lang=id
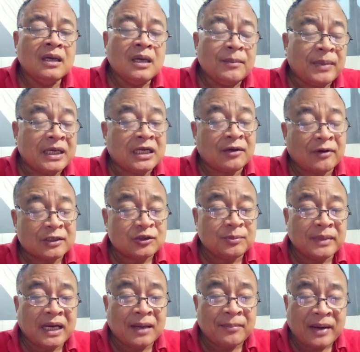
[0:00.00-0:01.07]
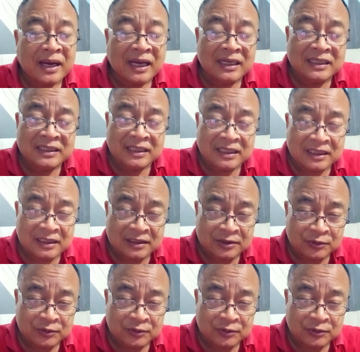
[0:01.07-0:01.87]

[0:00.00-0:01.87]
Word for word: pada waktu menapakkan diri